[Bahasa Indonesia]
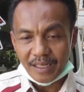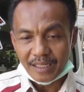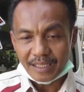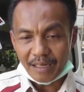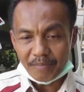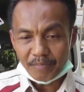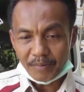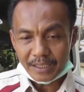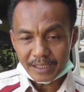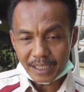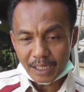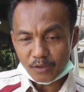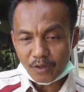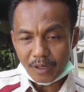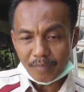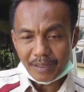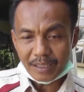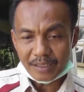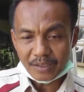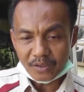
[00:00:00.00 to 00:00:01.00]
Tapi
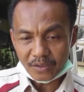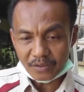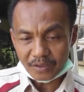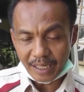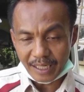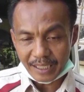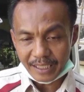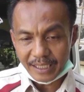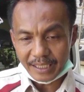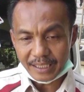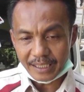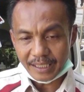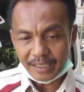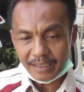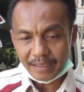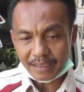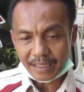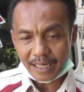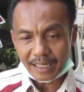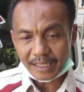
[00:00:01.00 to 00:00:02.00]
108 juta
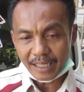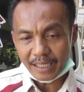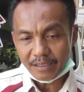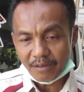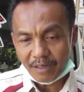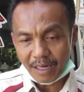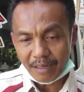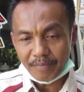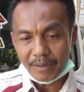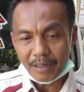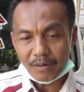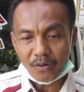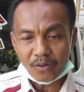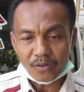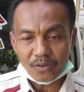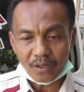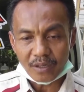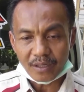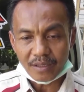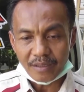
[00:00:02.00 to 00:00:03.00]
ini karena itu laba
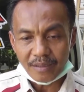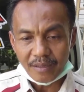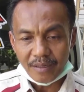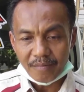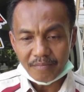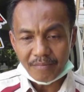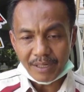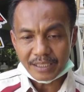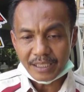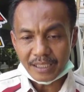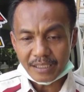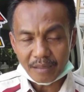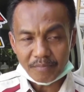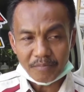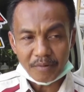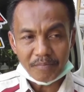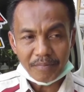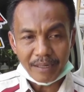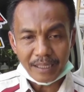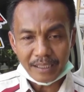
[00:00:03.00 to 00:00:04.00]
kotor masih
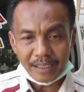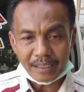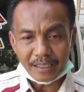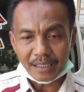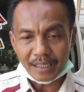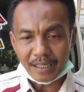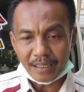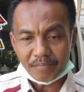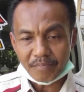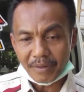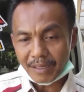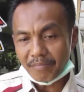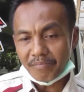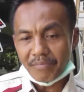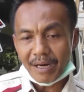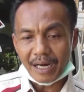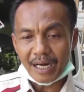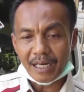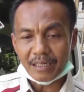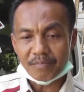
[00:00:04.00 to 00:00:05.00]
terbebani dengan
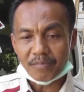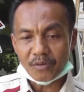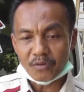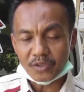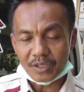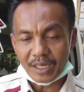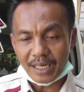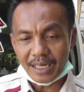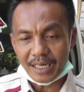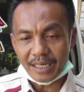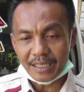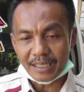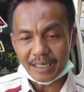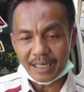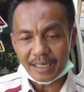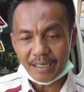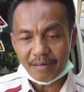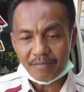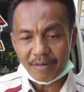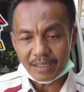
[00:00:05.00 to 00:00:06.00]
pengembangan perusahaan
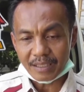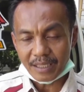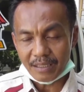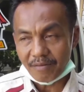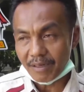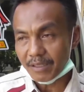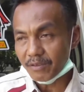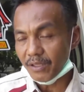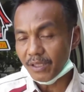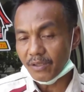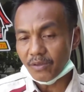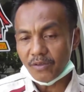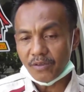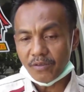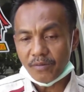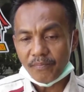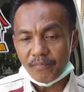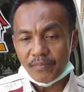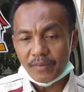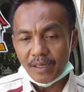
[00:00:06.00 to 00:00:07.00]
karena pada waktu
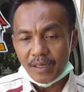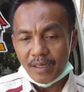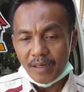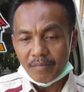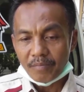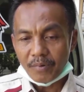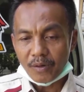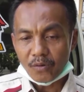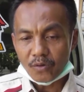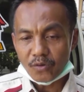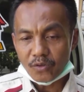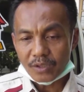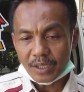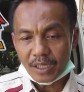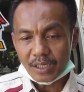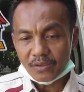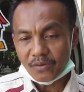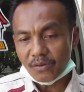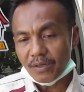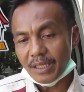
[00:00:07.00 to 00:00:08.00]
itu
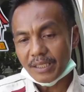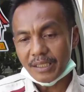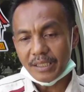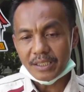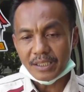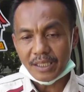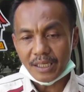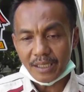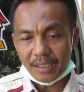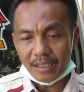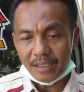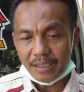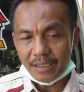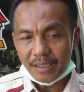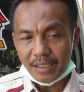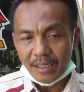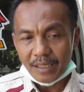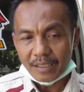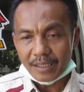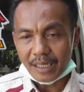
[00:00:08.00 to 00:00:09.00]
pengurusan surat izin
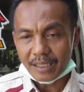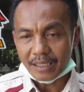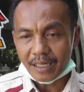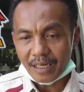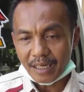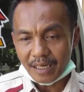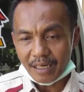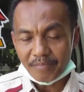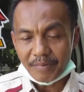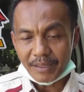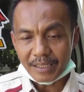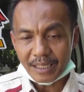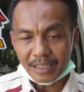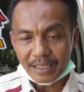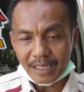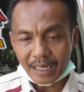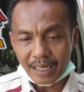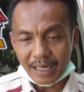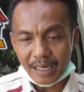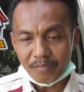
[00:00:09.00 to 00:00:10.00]
dan kelengkapan
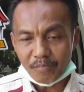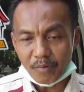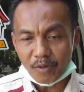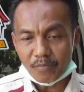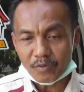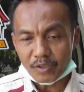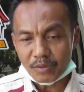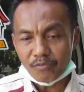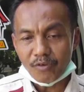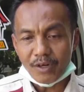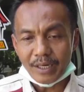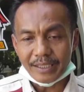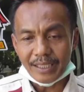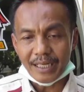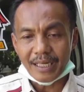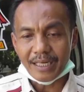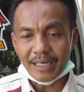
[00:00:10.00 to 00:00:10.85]
kendaraan belum semuanya